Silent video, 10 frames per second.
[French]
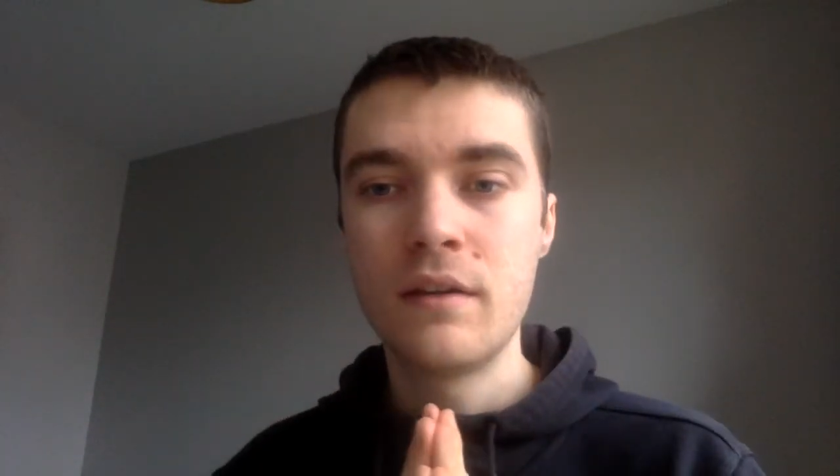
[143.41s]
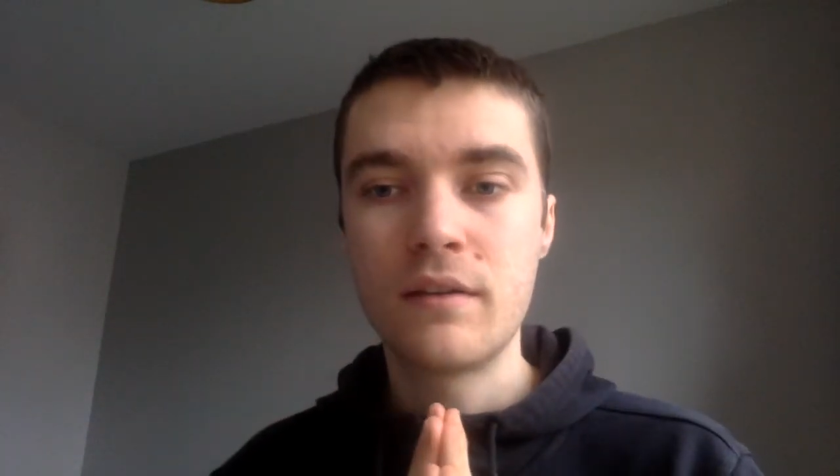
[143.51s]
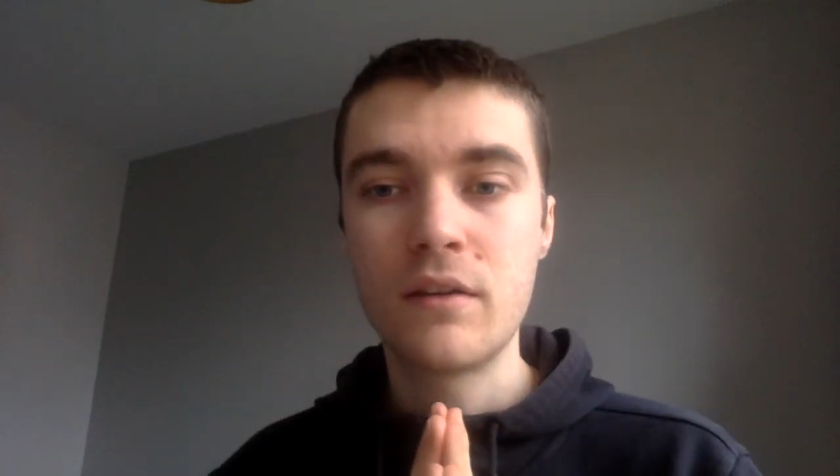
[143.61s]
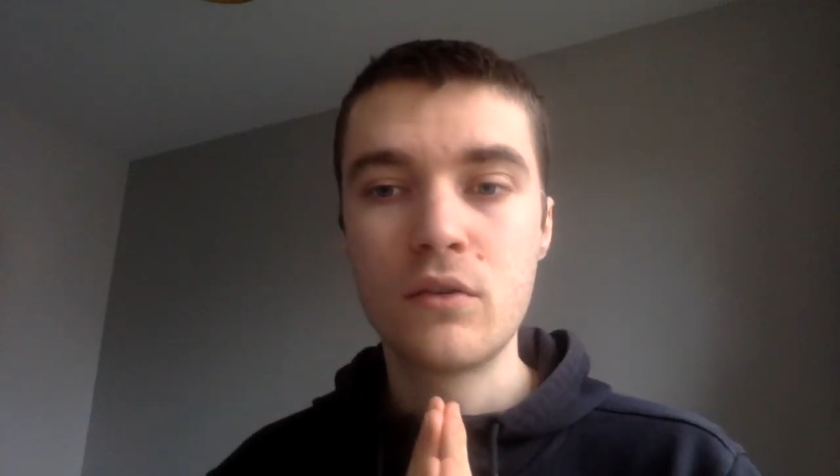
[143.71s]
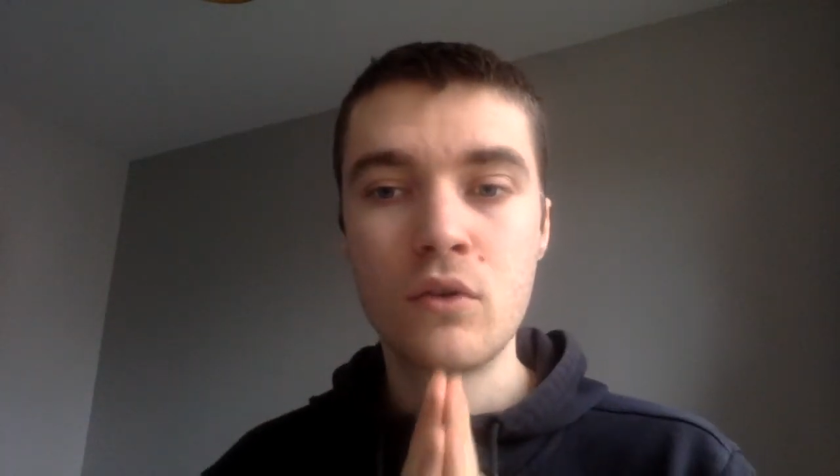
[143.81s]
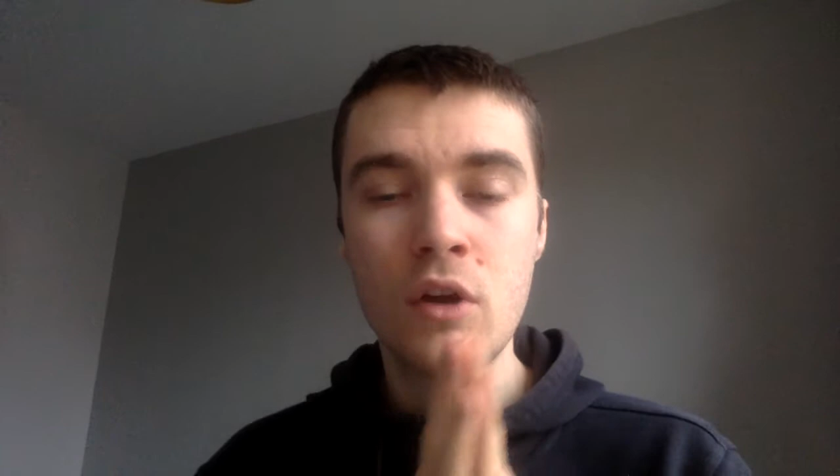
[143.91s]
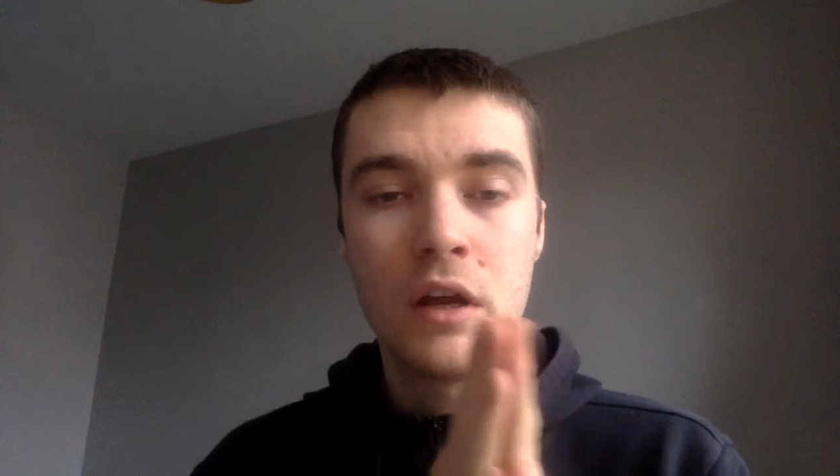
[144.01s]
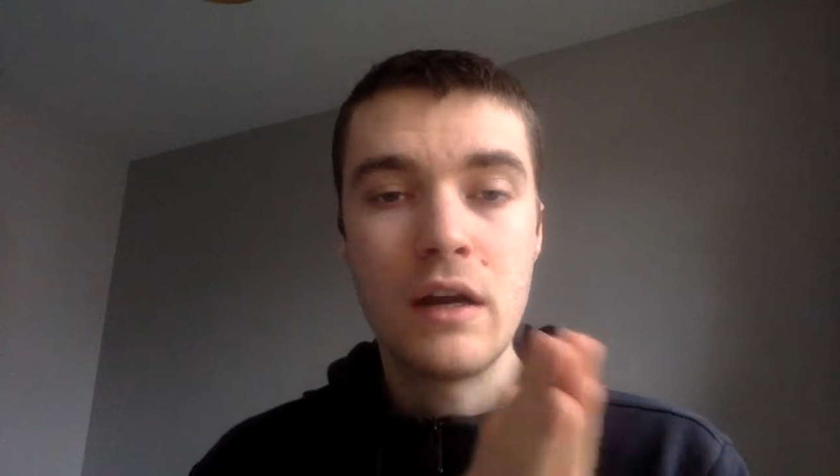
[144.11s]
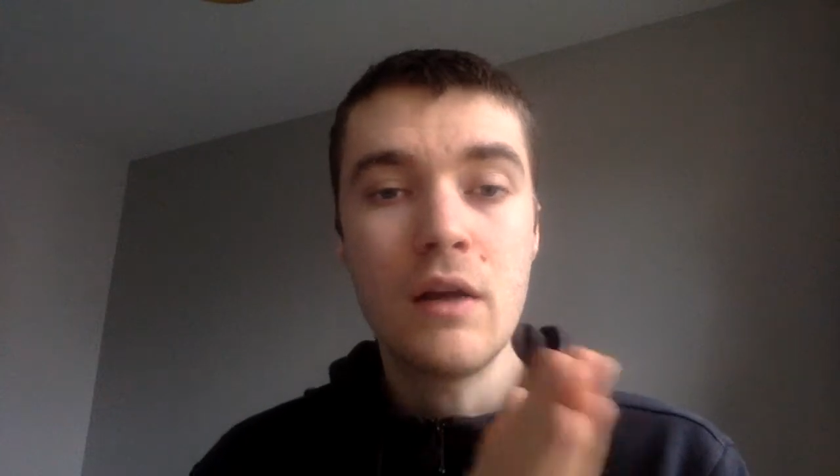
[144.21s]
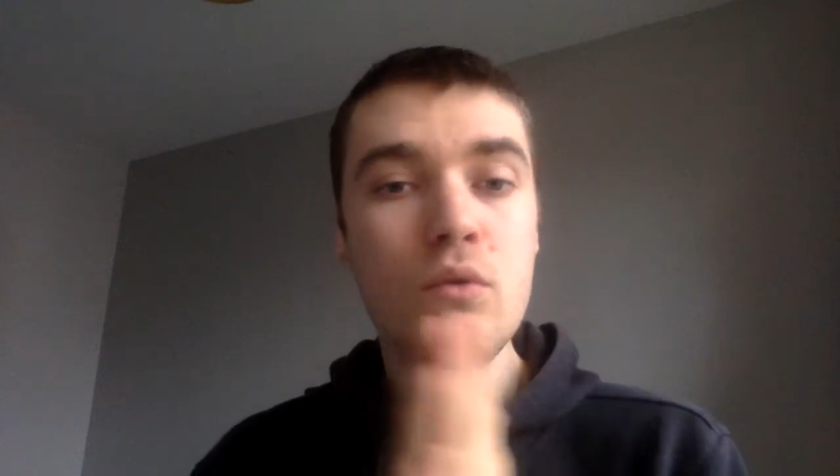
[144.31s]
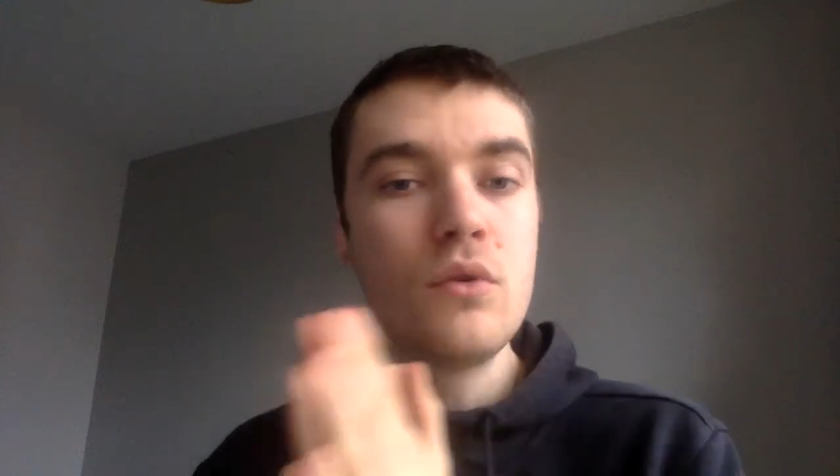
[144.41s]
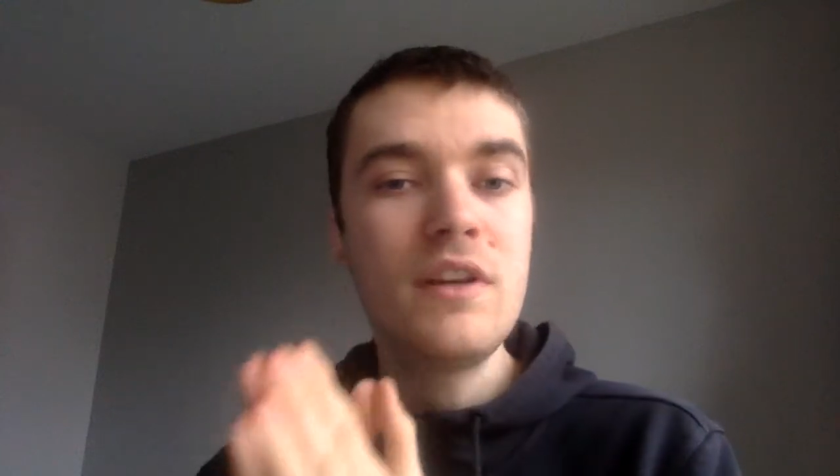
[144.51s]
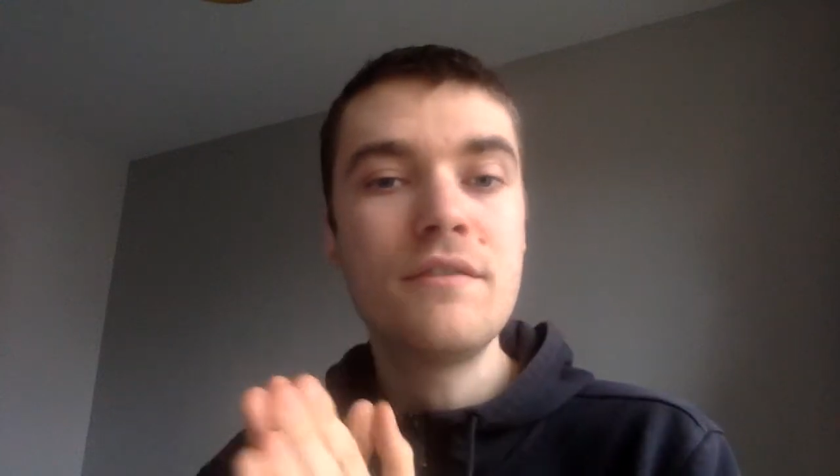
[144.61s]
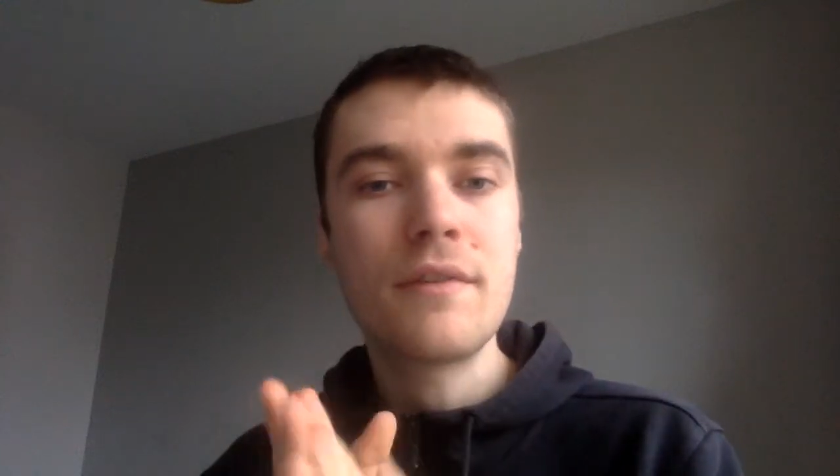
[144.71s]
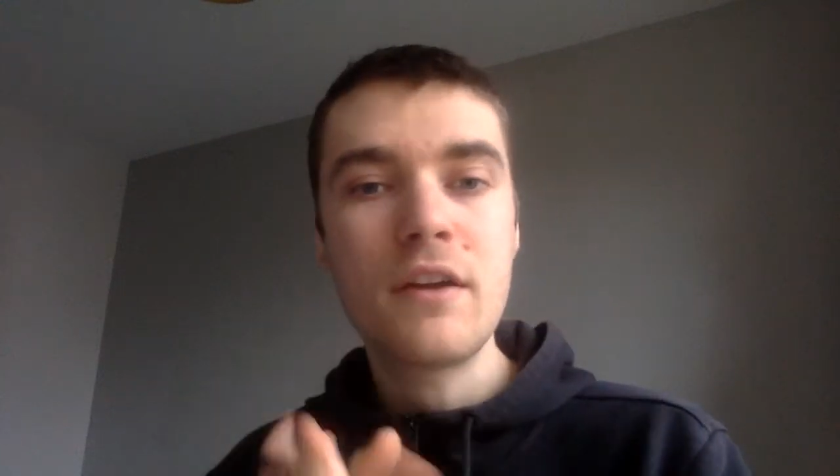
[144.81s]
C'est que là où le
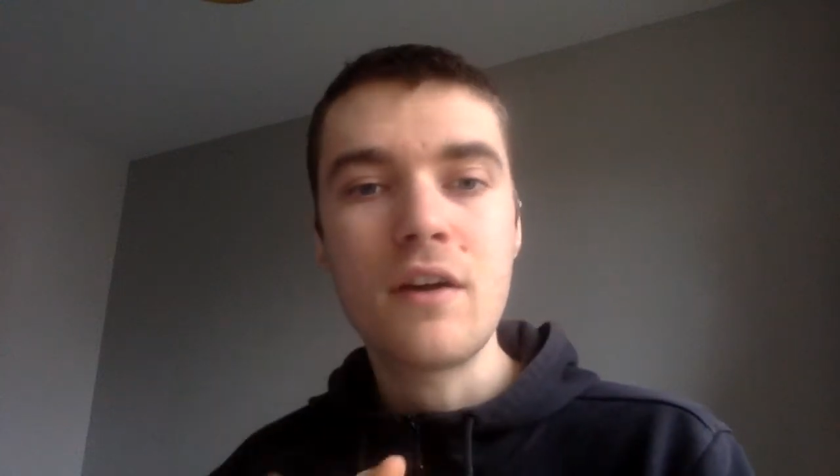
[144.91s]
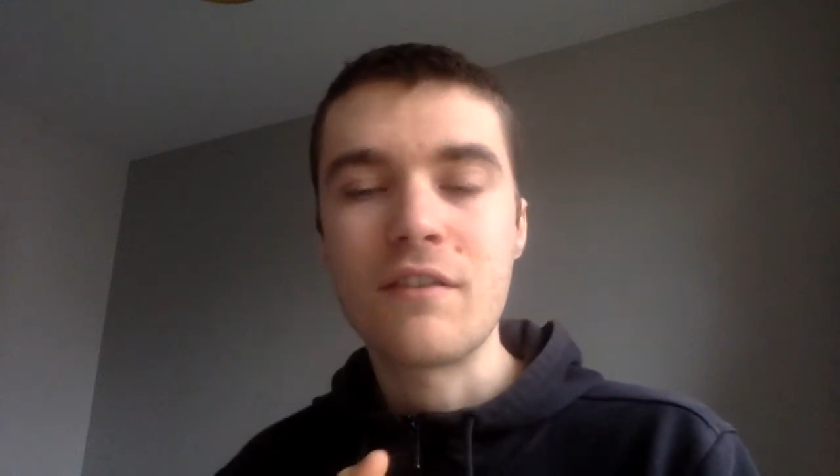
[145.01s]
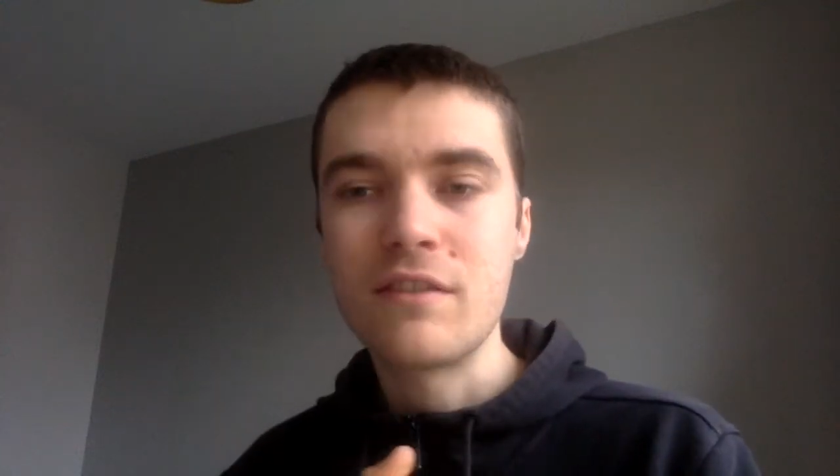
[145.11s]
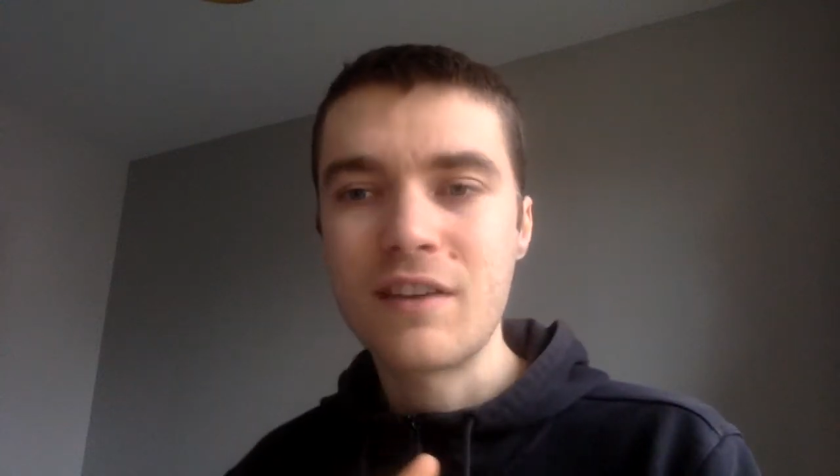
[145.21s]
Lean Fire avait